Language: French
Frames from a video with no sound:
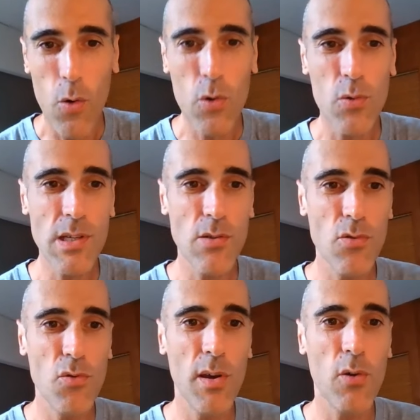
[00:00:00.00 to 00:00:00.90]
On
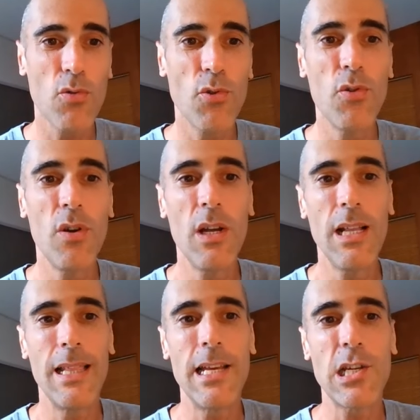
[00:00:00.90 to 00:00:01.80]
continue, numéro 2,
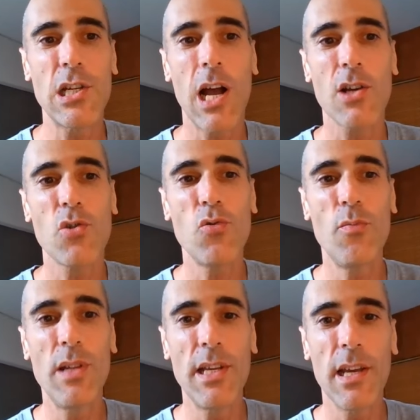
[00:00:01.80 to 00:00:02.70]
les charges
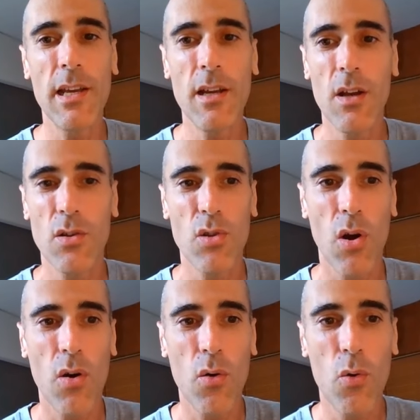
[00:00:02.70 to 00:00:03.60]
oubliées.
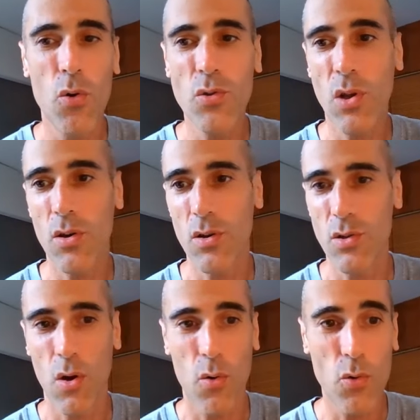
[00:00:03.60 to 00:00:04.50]
Dans
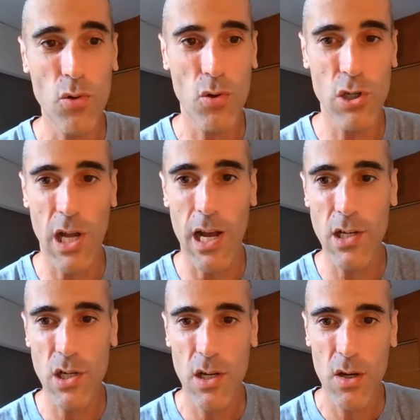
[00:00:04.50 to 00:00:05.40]
autres
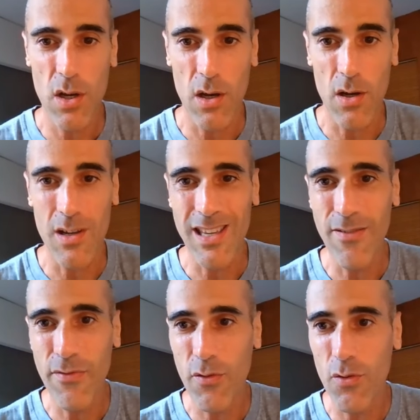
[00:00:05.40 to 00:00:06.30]
charges, euh, il,
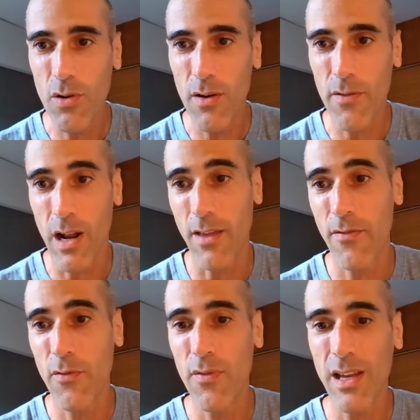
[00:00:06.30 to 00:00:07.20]
faut,
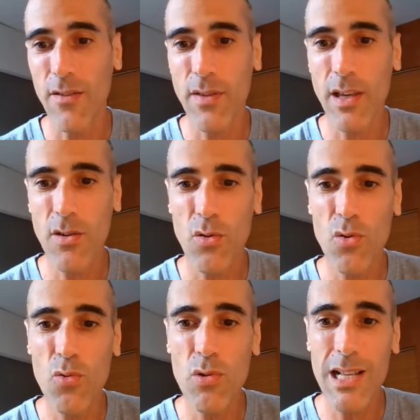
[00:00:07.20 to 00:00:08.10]
vérifier que
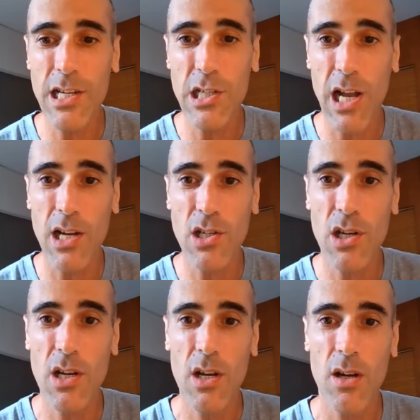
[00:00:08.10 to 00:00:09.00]
toutes les charges,
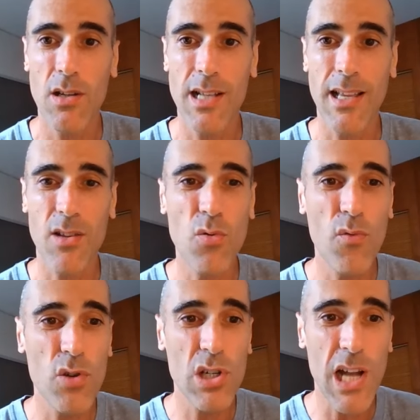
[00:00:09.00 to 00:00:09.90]
c'est-à-dire toutes
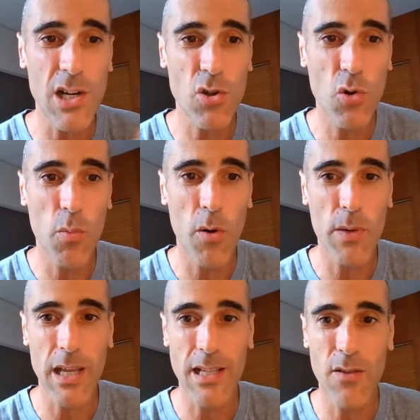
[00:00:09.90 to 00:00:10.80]
vos charges de
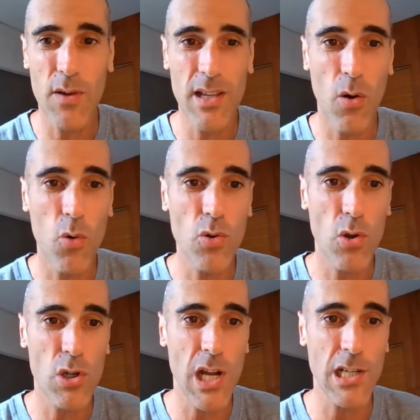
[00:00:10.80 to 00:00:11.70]
copropriété, vous voyez, dans
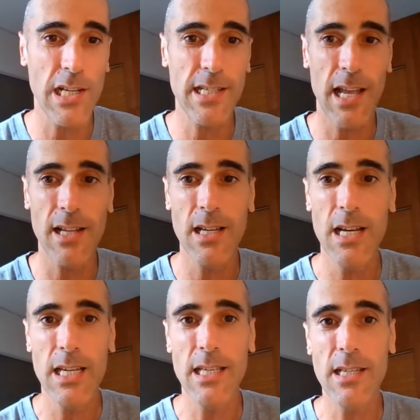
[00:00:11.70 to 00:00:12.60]
Autres charges externes »,
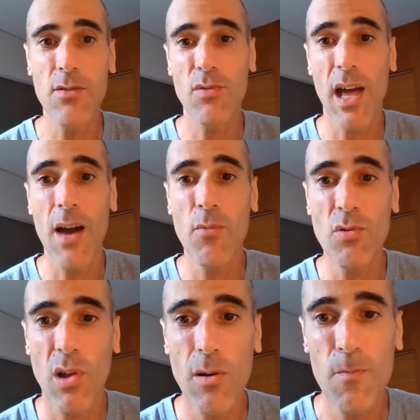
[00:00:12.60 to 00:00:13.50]
ici on a un
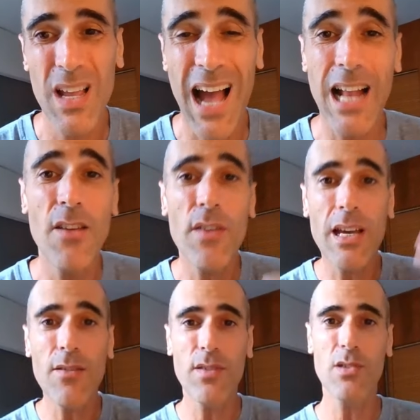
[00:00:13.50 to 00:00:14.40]
montant. Allez
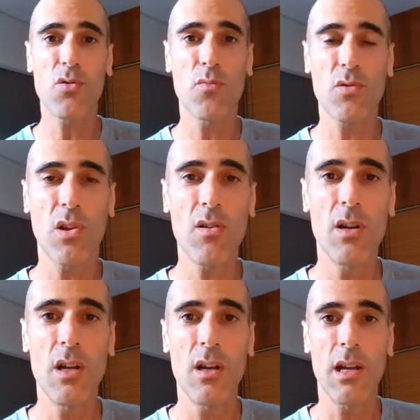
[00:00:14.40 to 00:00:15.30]
vérifier ce montant
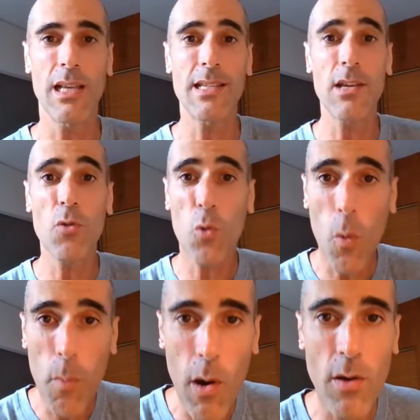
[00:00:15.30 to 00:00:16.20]
essayer de
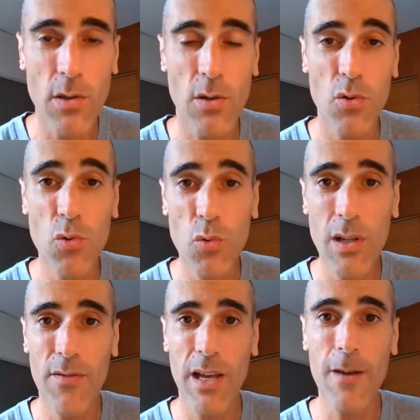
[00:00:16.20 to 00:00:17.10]
comprendre d'où
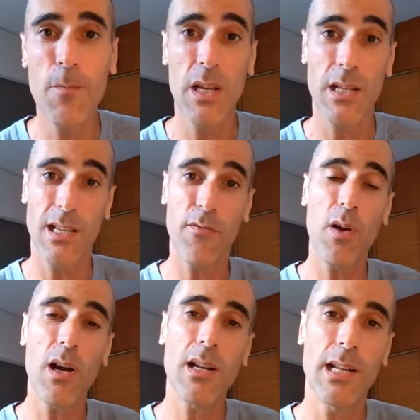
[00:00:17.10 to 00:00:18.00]
il vient. Des
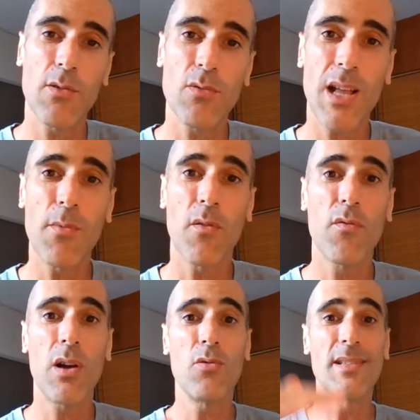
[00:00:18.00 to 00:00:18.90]
fois, les comptables
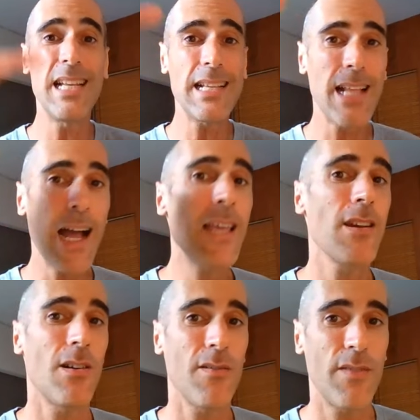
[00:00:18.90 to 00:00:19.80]
envoient le
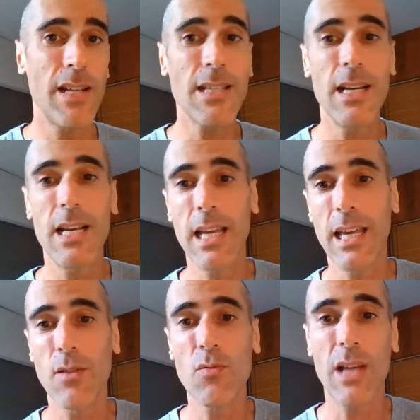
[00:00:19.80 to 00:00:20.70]
détail, en fait,
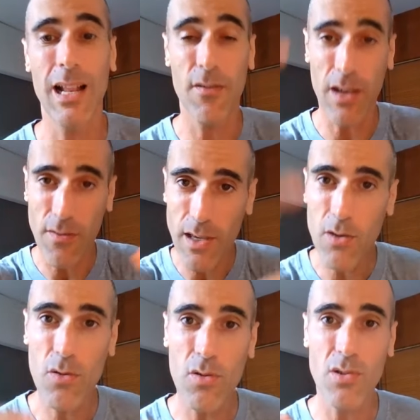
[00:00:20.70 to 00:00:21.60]
et donc aller vérifier
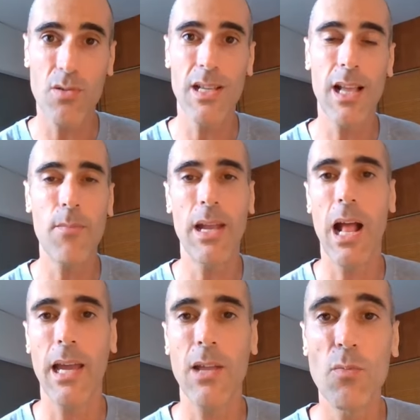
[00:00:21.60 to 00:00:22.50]
que dans ce détail, bah, il
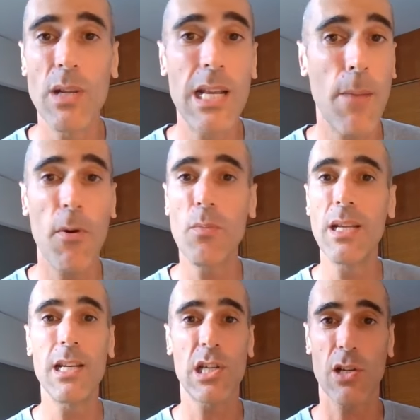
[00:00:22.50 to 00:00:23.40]
n'a rien oublié, il n'a pas
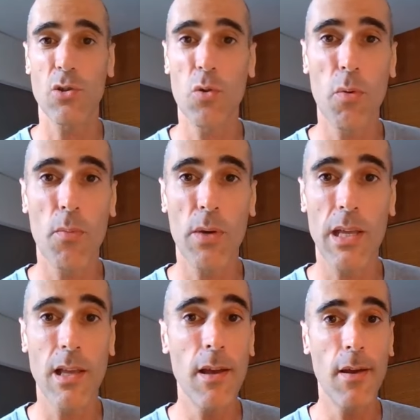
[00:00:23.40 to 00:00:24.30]
oublié des charges de
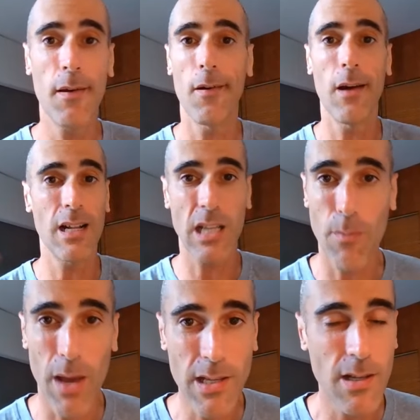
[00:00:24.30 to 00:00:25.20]
copropriété euh, un
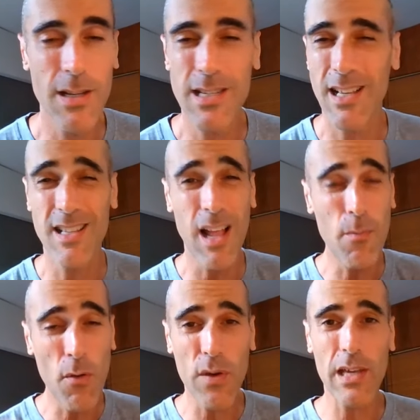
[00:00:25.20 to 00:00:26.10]
trimestre. C'est
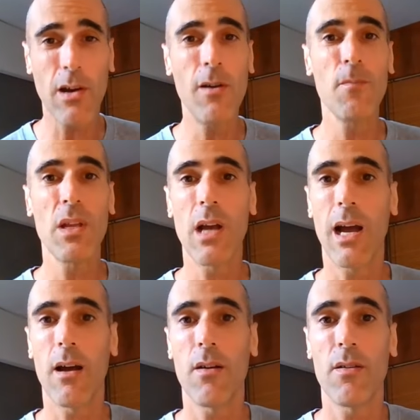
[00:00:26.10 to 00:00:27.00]
tellement fréquent.
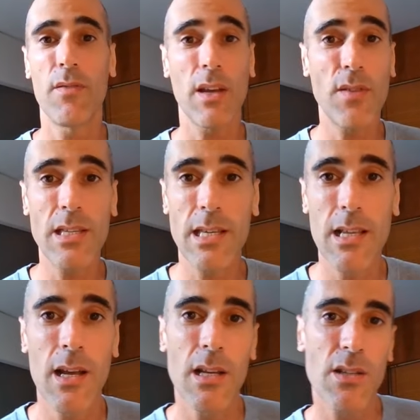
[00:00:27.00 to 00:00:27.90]
Euh, vérifier
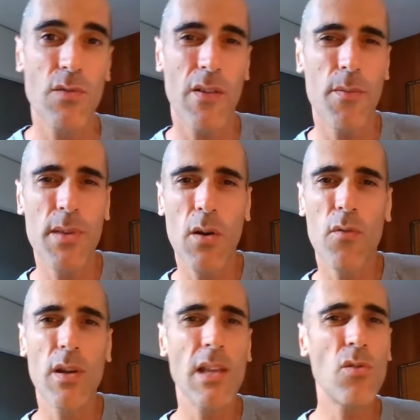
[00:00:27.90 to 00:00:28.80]
si, si, vous avez bien
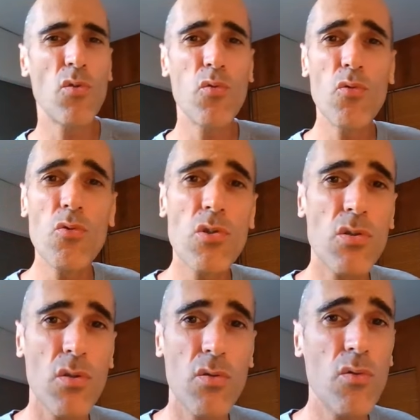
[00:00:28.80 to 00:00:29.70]
envoyé tout ce
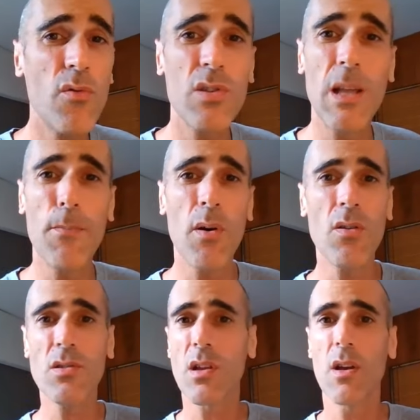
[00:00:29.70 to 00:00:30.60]
que, toutes vos
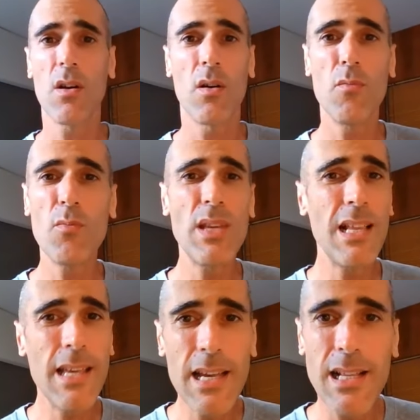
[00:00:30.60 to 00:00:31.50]
dépenses, euh,
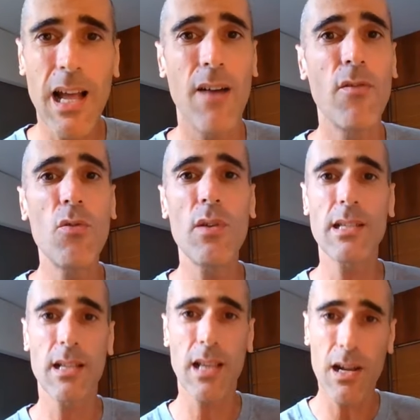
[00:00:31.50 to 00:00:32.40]
mobilier, travaux,
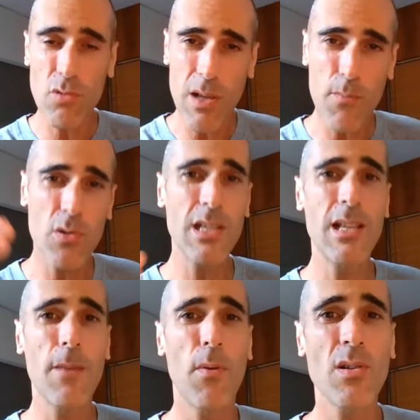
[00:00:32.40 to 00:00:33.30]
etc., toutes les petites
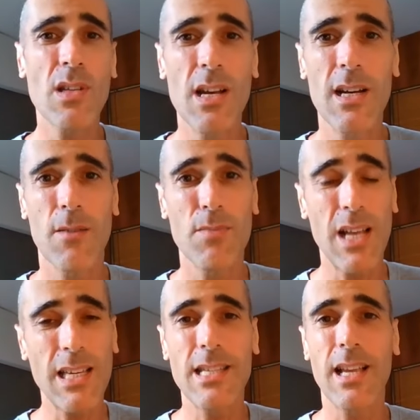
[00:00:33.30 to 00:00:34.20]
dépenses comme
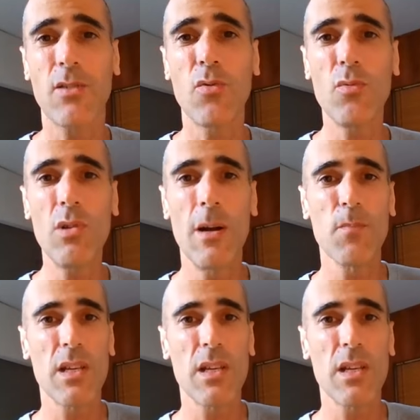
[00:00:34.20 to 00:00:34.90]
ça qui s'accumulent.